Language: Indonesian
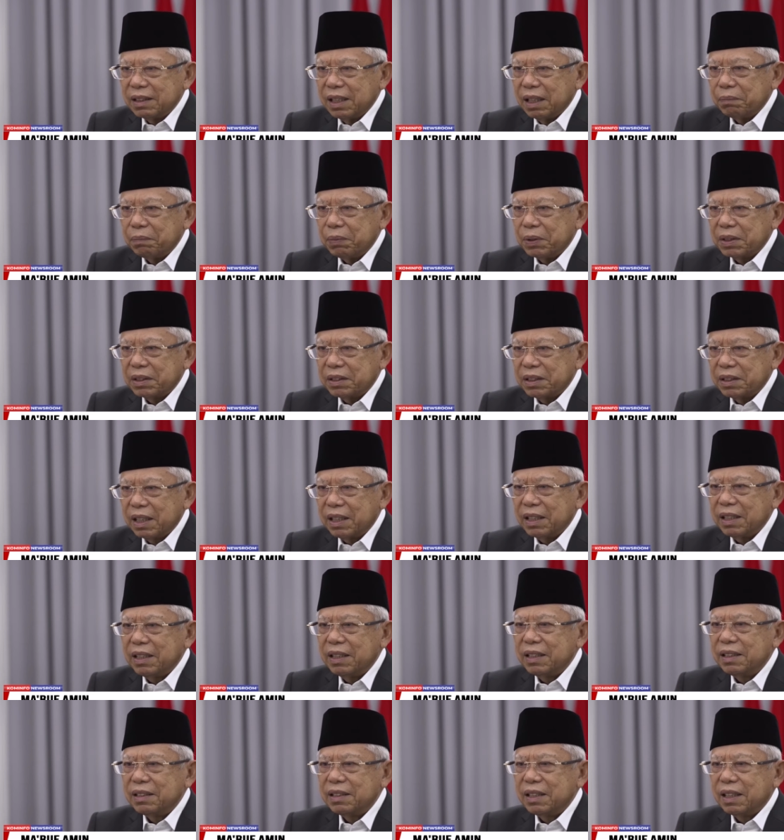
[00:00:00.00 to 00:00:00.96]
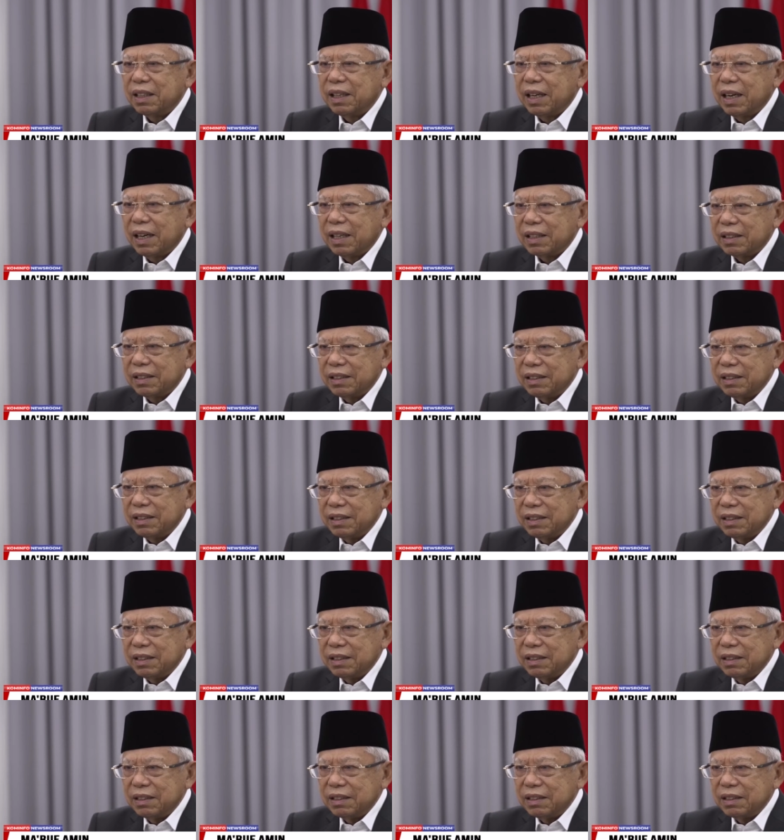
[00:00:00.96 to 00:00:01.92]
dapat
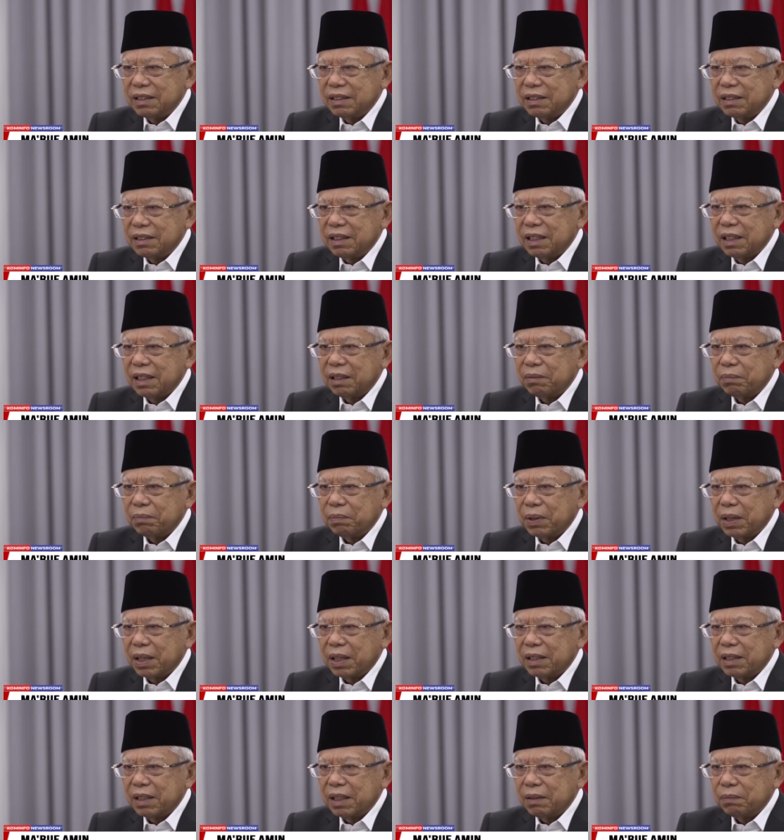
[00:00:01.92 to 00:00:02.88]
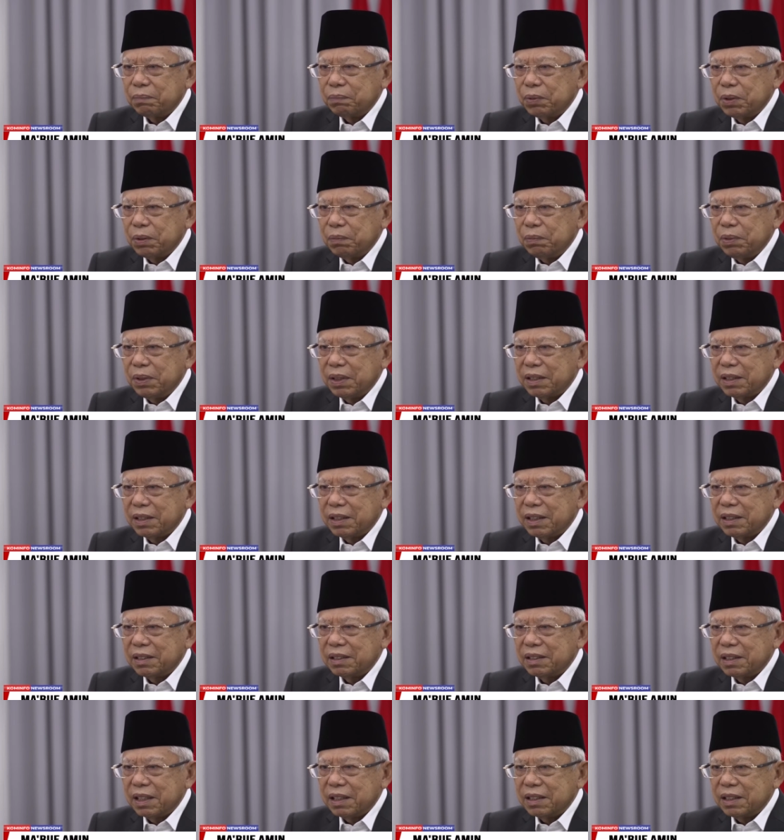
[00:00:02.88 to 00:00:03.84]
terintegrasi dengan pelayanan publik
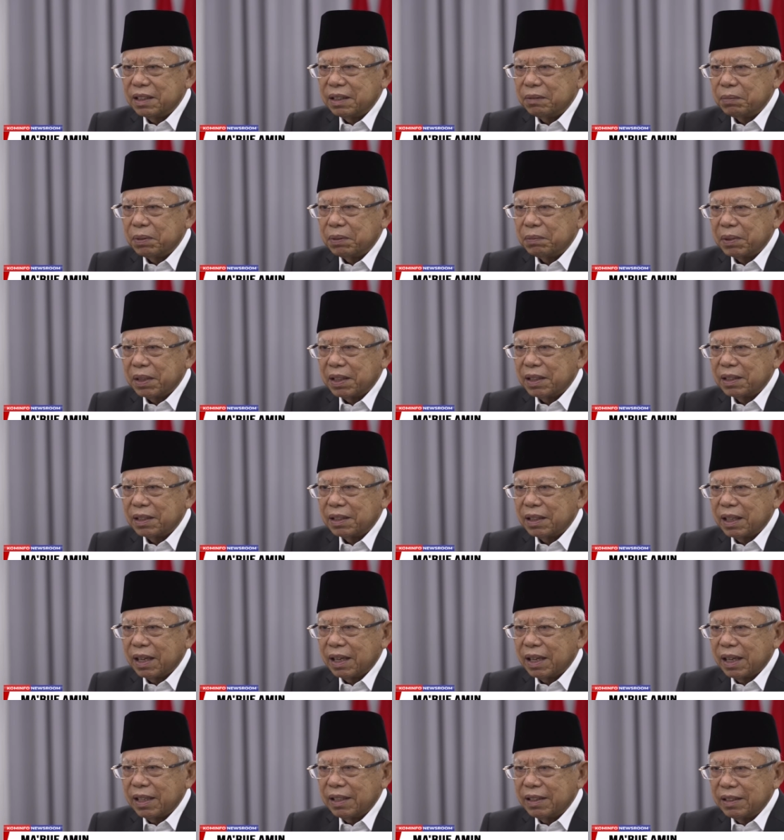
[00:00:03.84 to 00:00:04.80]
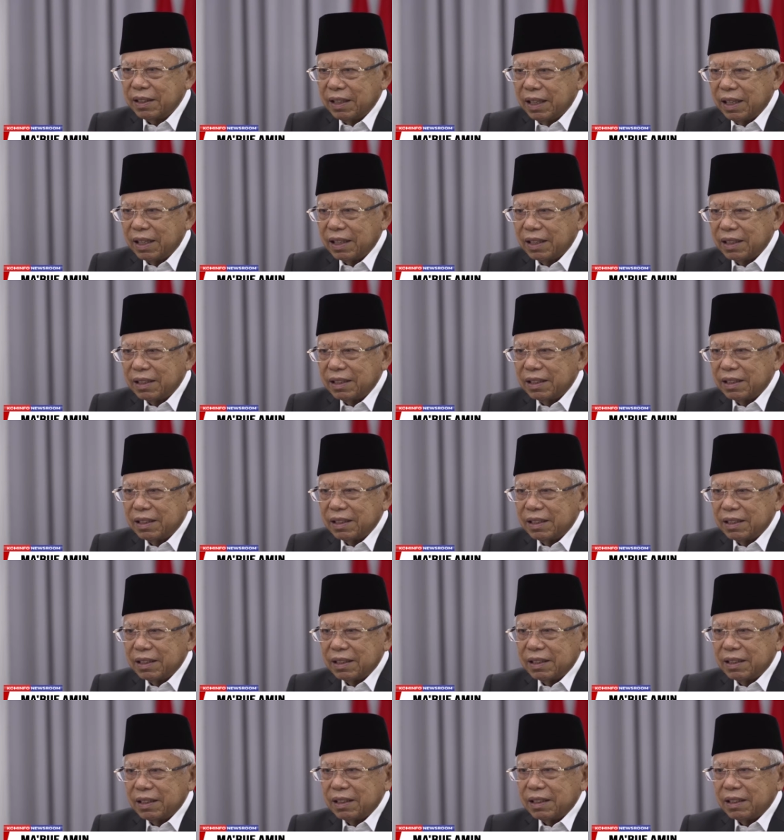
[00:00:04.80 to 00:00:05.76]
instansi pemerintah lainnya
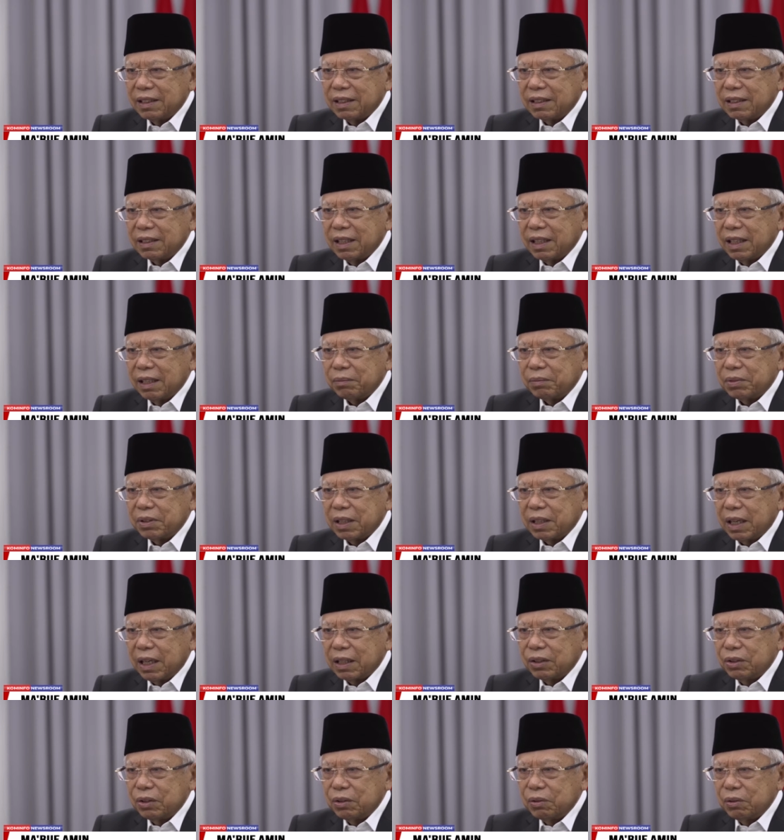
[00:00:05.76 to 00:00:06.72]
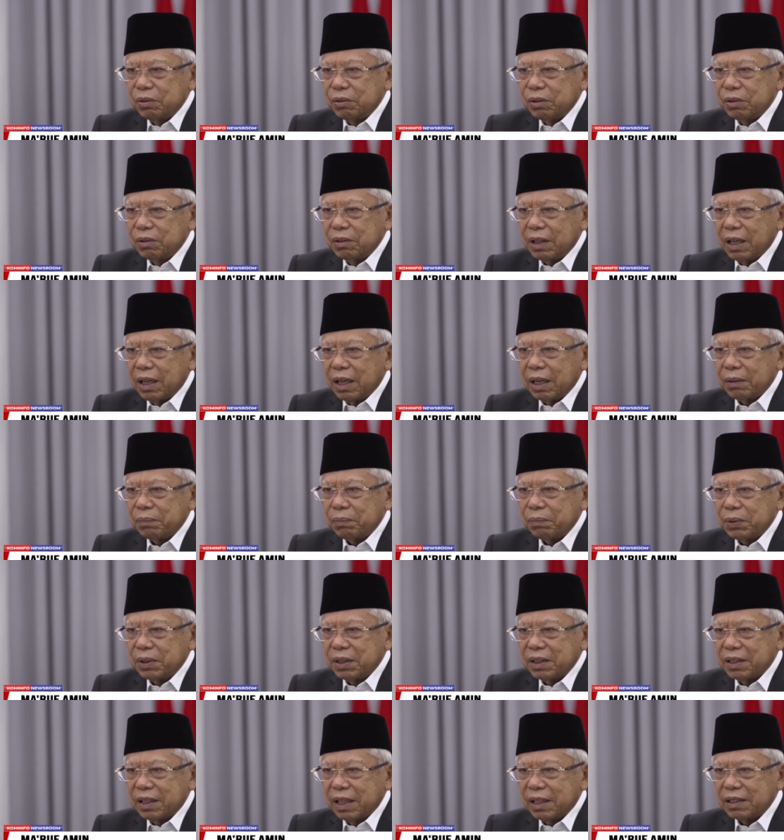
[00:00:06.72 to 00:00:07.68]
dalam satu
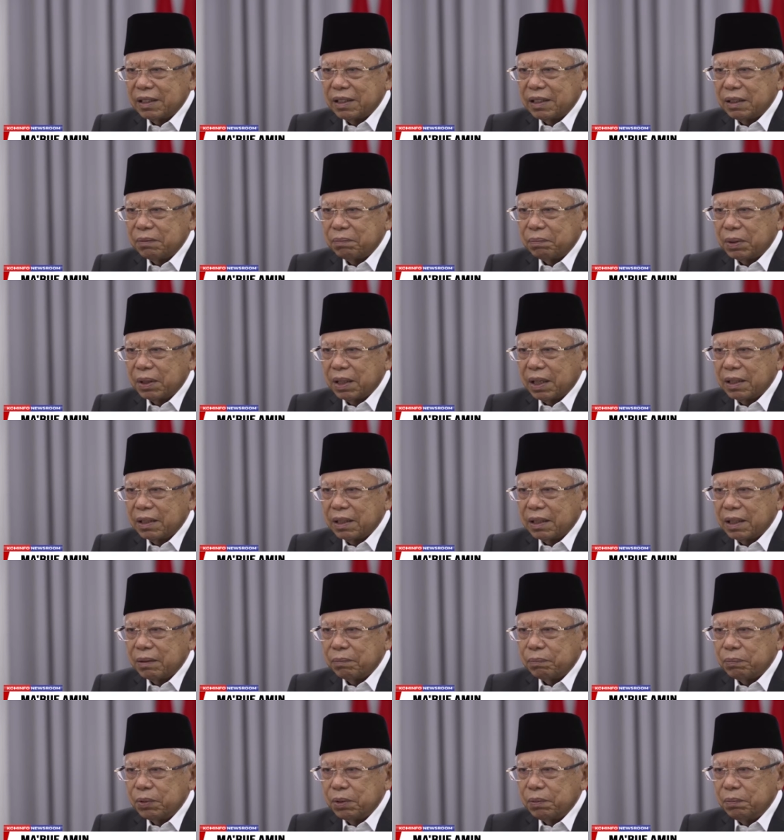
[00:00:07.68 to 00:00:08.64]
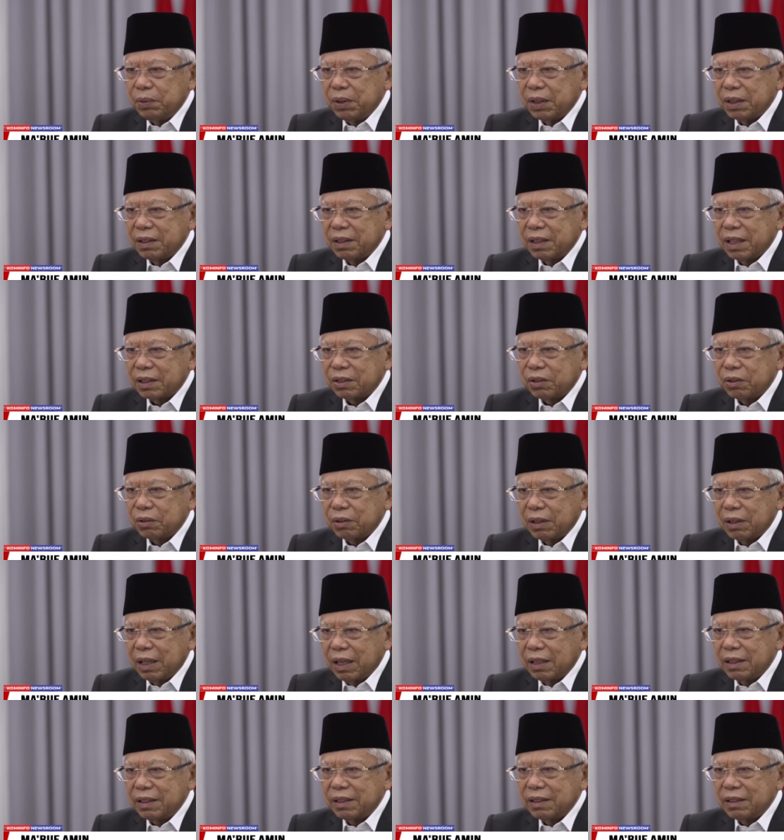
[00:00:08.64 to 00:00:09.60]
aplikasi pelayanan publik
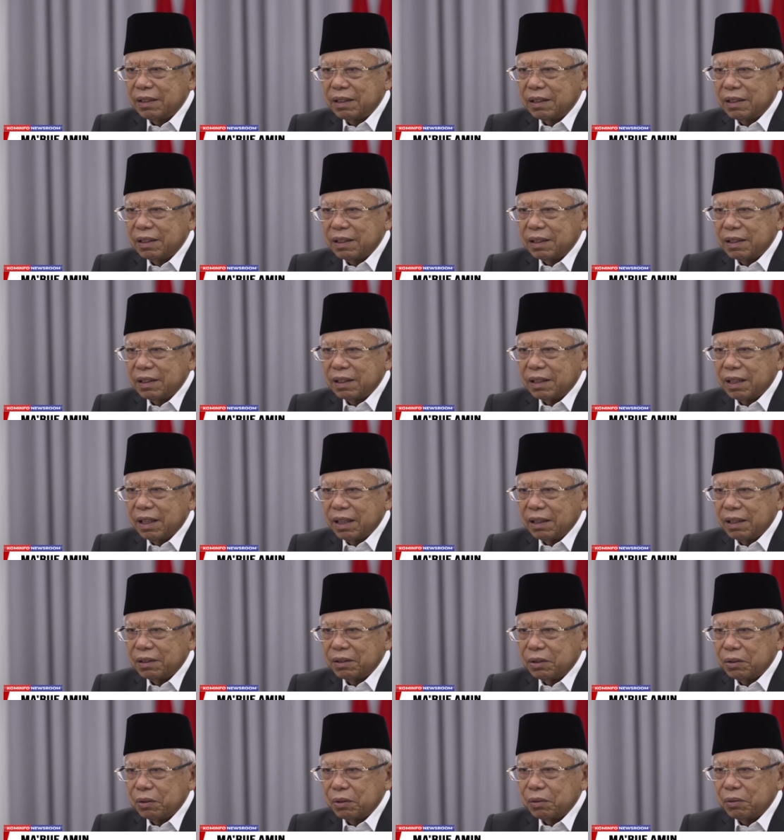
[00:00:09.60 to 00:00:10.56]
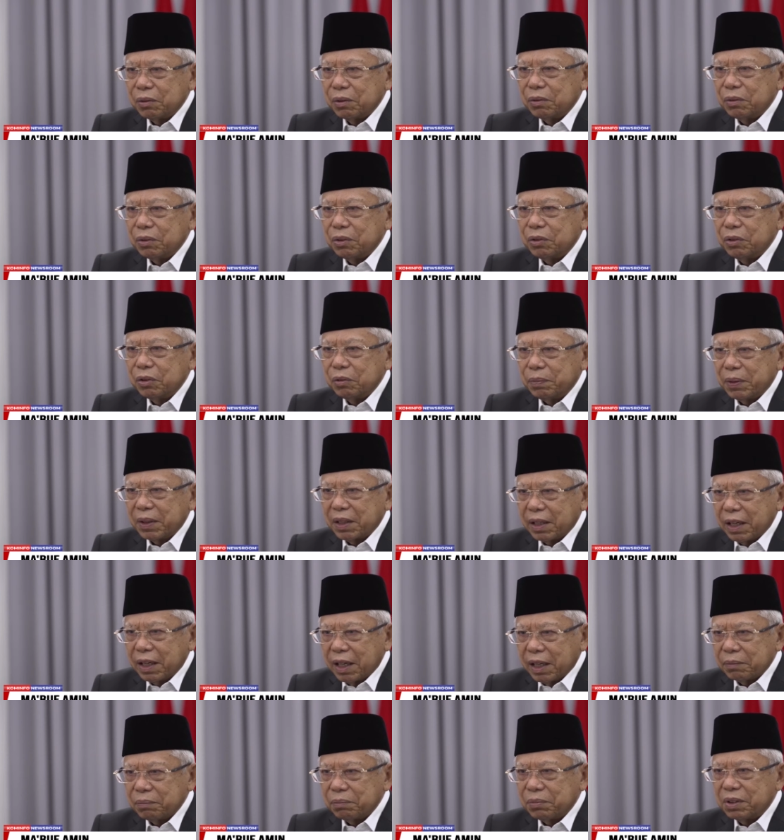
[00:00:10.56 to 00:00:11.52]
nasional atau super
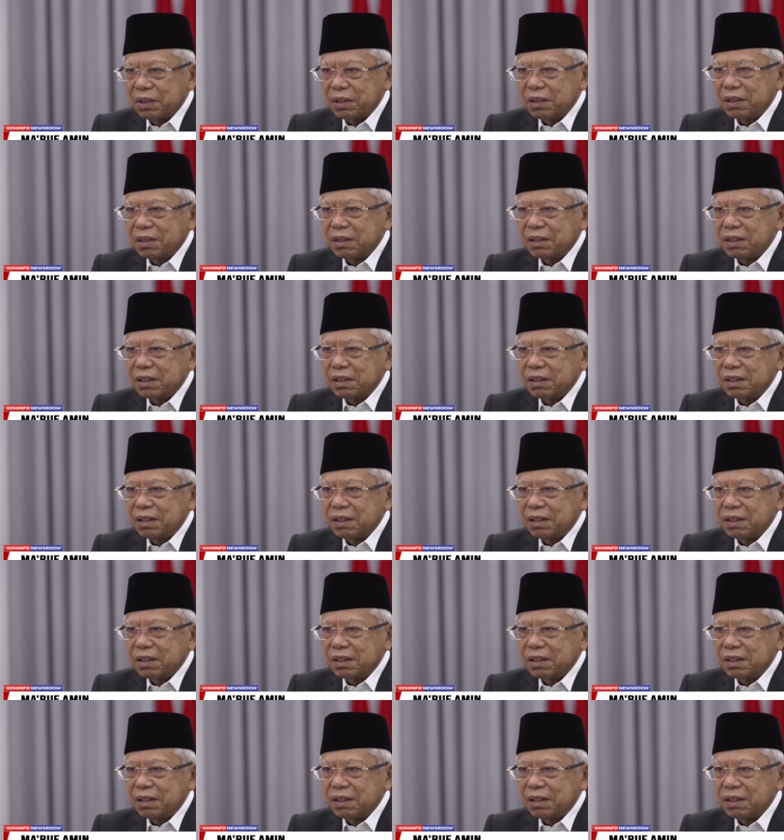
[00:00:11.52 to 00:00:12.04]
apps.